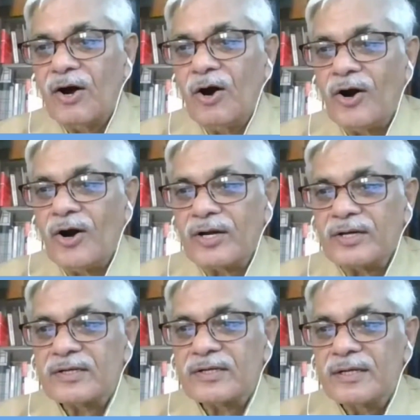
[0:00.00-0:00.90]
और
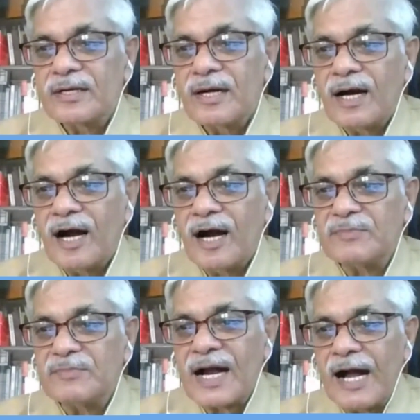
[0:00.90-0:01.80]
हम
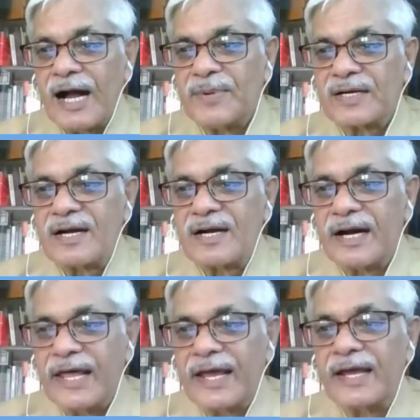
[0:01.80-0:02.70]
कहां पर
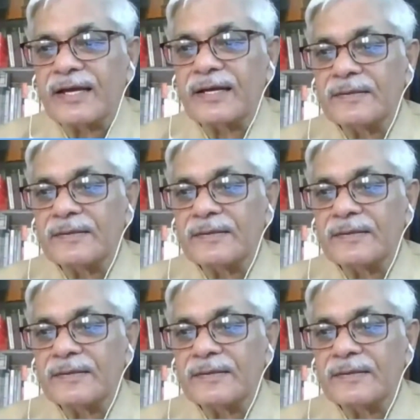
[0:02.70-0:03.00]
खड़े हैं